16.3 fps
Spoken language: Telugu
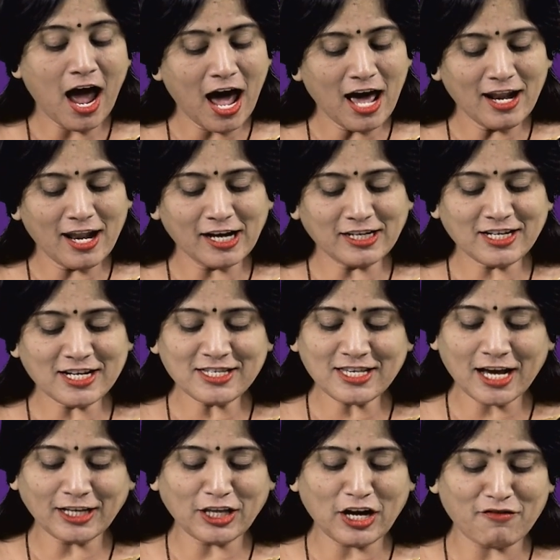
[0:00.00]
ఆ లక్ష్య
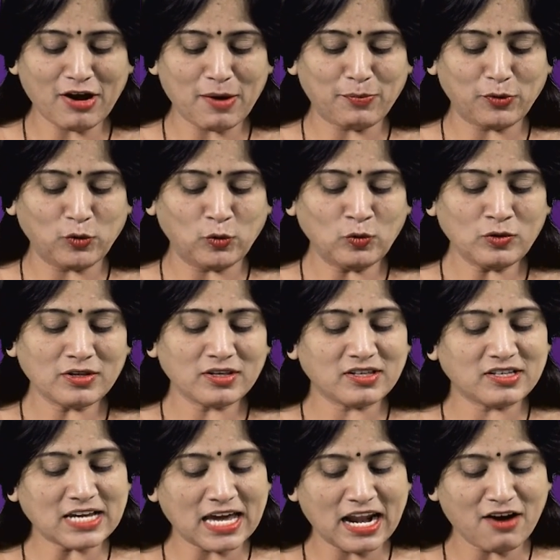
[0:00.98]
సాధన వైపు
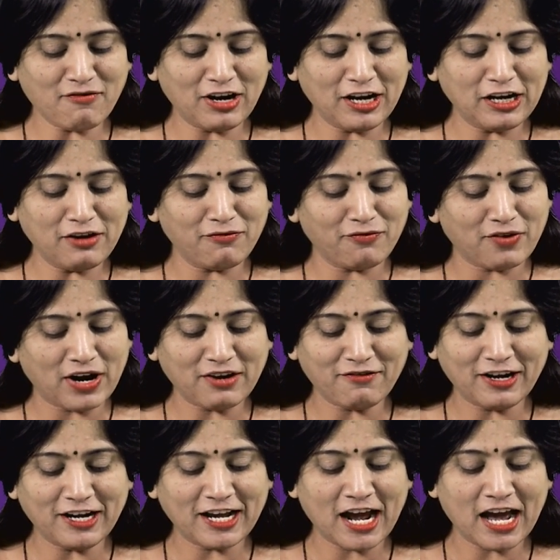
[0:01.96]
జనావళిని
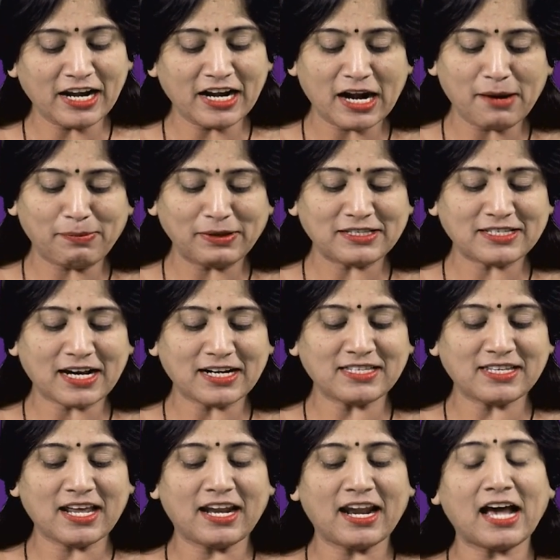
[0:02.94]
వడివడిగా
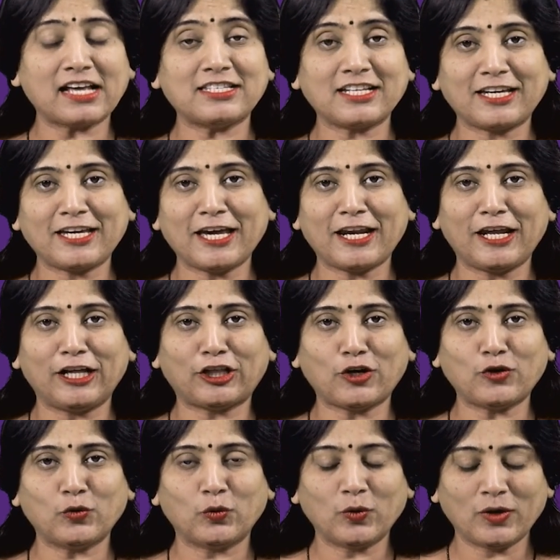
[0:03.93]
నడిపించాల్సిన రాజకీయ
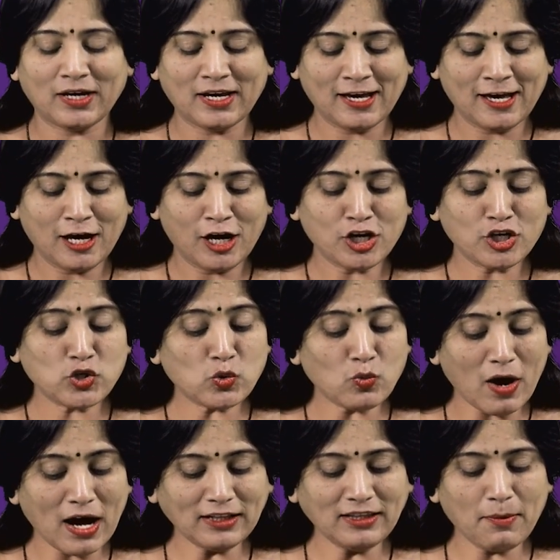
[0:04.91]
నేతలు
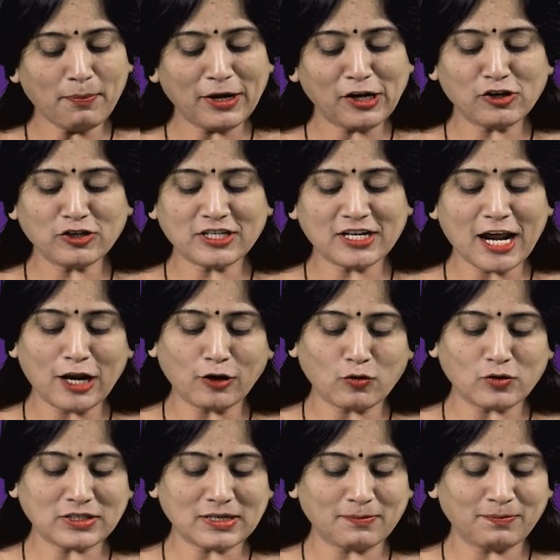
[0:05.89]
స్వార్థ ప్రయోజనాల
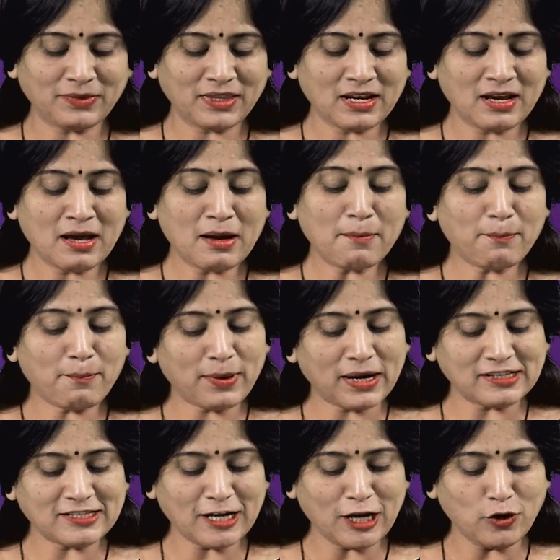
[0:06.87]
కోసం
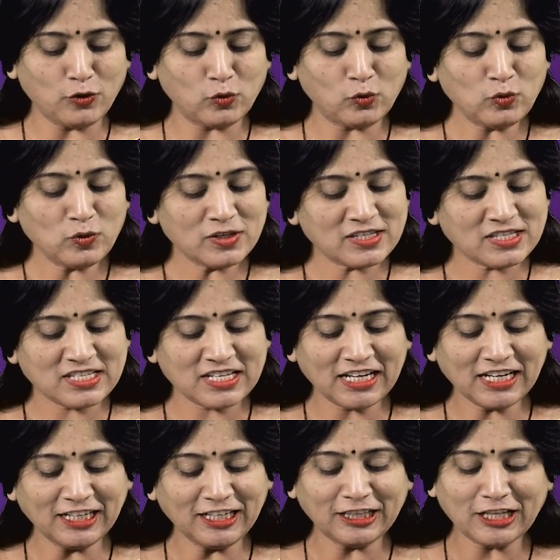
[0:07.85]
ప్రజలను
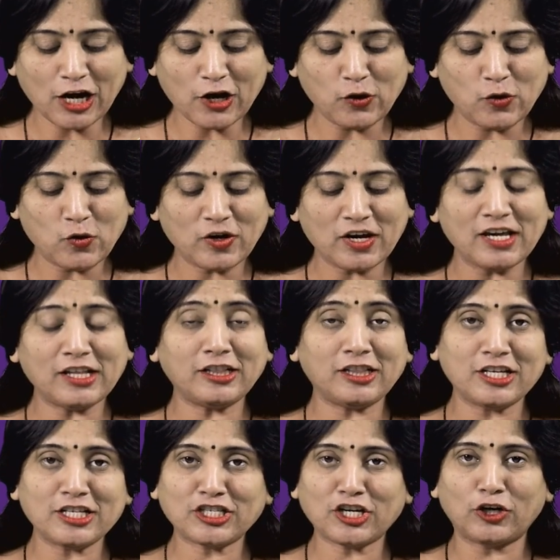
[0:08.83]
చీకటిదారుల్లోకి
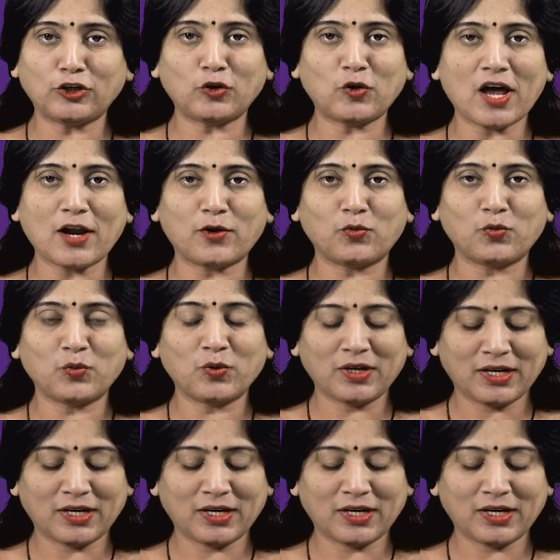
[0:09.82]
తీసుకెళ్తున్నారు